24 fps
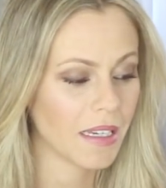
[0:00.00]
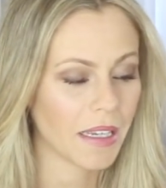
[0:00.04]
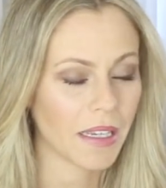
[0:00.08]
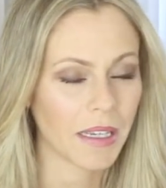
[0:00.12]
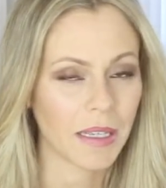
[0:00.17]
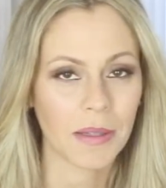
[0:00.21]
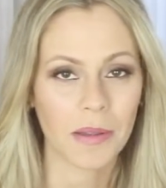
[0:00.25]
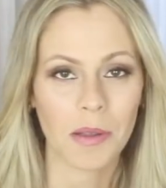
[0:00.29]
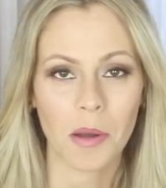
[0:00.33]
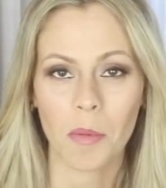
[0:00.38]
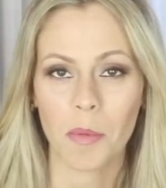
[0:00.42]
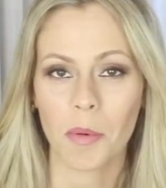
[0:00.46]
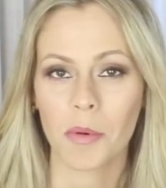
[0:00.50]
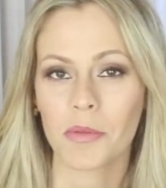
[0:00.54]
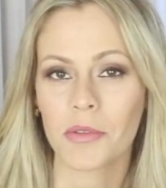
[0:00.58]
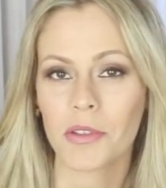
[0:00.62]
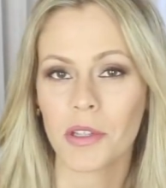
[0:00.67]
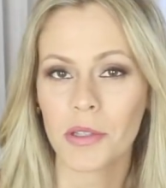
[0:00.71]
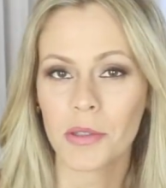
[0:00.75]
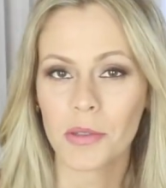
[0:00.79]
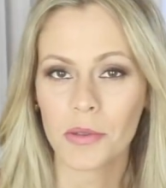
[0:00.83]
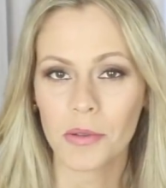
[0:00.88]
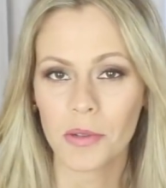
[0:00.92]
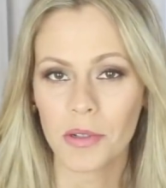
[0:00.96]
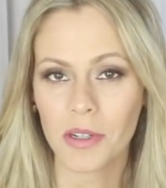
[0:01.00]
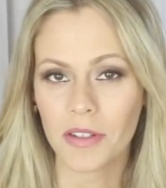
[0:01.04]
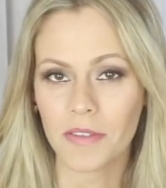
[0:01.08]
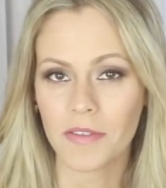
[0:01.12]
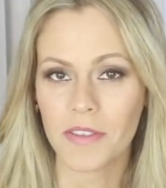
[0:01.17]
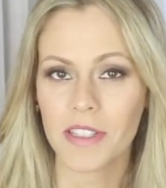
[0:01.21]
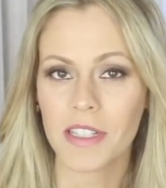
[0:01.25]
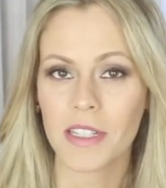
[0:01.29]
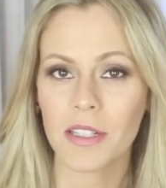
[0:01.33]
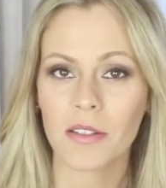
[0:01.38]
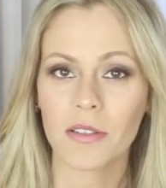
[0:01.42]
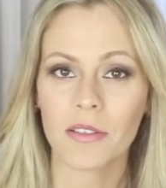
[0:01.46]
em dar o pão de açúcar,
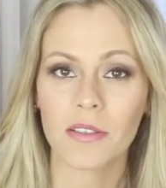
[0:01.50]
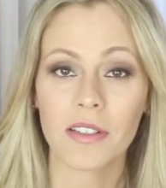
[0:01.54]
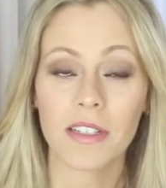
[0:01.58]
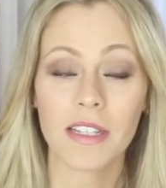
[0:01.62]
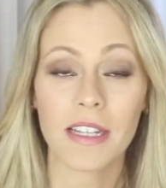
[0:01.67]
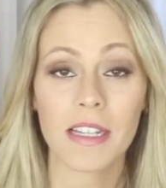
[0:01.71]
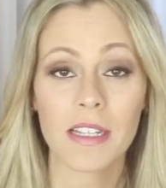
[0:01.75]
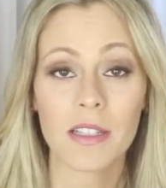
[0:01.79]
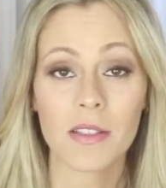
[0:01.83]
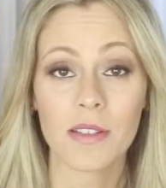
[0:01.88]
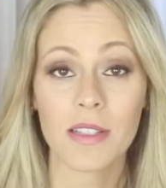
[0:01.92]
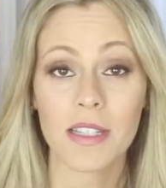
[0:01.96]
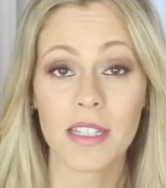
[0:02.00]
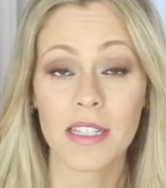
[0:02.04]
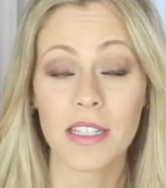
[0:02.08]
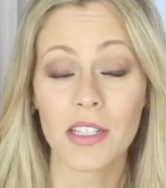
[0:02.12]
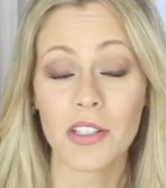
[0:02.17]
fazendo todas aquelas coisas.